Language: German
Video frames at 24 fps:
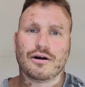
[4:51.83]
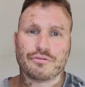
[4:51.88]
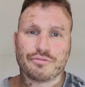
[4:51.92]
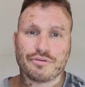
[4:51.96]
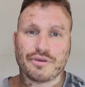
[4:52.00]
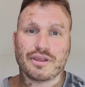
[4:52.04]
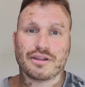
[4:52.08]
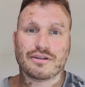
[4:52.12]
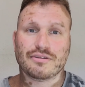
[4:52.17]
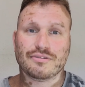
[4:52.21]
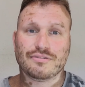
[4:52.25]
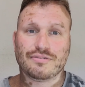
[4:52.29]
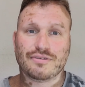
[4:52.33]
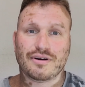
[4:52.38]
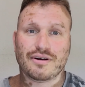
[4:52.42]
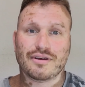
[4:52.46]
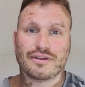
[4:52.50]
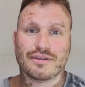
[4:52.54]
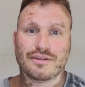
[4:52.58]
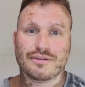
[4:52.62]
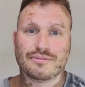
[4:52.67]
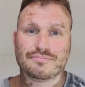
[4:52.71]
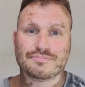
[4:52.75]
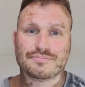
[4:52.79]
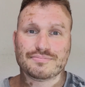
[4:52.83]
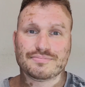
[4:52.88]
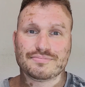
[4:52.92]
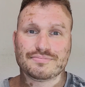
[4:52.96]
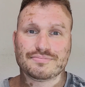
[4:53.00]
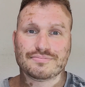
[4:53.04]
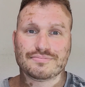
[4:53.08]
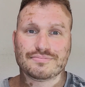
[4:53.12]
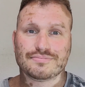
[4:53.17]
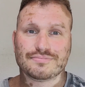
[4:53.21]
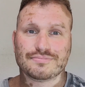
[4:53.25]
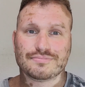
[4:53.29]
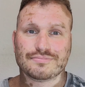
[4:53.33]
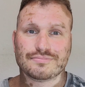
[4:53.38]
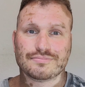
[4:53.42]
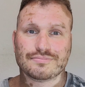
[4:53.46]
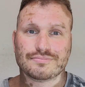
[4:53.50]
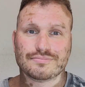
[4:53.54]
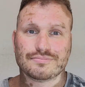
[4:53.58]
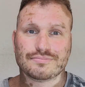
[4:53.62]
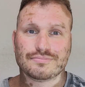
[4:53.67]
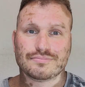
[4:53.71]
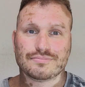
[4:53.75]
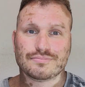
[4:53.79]
Auf jeden Fall,
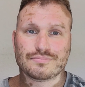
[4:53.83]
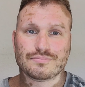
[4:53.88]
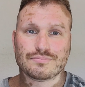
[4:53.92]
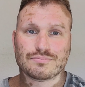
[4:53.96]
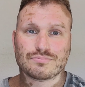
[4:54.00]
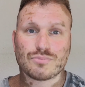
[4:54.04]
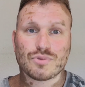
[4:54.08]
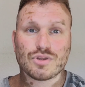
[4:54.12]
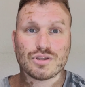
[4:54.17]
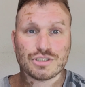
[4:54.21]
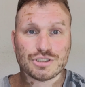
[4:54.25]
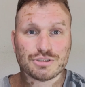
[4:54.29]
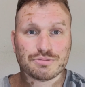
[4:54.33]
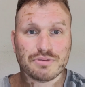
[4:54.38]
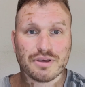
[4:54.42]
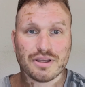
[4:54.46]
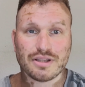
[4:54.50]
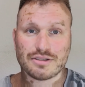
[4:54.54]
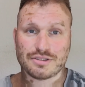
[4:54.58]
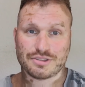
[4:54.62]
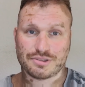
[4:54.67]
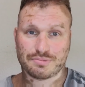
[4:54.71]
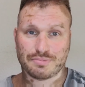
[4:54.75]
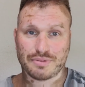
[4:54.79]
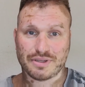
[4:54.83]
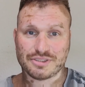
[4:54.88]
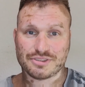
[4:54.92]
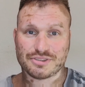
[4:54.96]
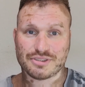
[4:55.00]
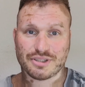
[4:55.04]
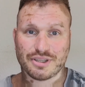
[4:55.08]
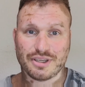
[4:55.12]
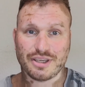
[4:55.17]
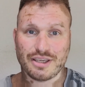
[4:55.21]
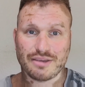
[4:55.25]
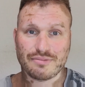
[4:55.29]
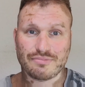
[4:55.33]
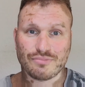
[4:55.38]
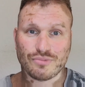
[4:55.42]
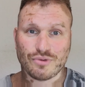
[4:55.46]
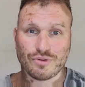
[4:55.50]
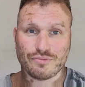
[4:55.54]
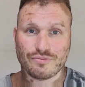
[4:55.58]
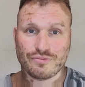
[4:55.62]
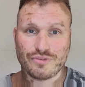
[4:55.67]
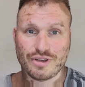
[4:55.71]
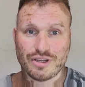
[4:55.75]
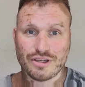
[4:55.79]
ich werde das Beste
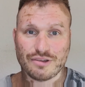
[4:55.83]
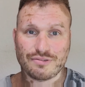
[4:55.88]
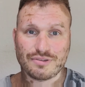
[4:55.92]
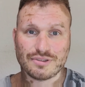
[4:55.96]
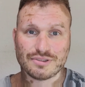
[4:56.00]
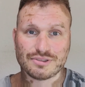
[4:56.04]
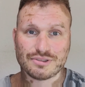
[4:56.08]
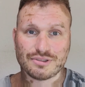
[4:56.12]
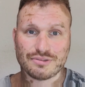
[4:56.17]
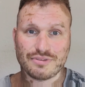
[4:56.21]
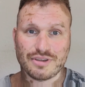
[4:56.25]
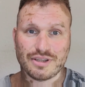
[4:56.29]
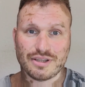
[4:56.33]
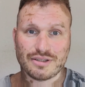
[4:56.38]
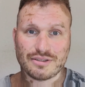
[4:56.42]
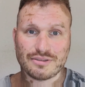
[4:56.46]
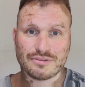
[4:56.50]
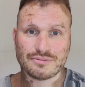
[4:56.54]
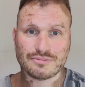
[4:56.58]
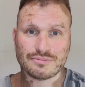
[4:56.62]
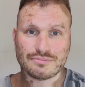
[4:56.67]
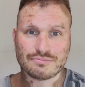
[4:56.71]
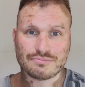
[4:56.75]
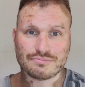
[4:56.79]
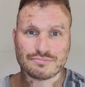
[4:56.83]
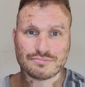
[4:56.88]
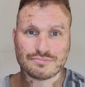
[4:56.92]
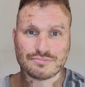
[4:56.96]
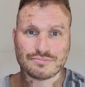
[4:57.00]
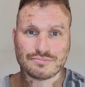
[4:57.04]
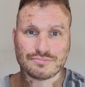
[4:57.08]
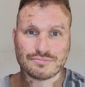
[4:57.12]
geben, um wieder fit zu werden.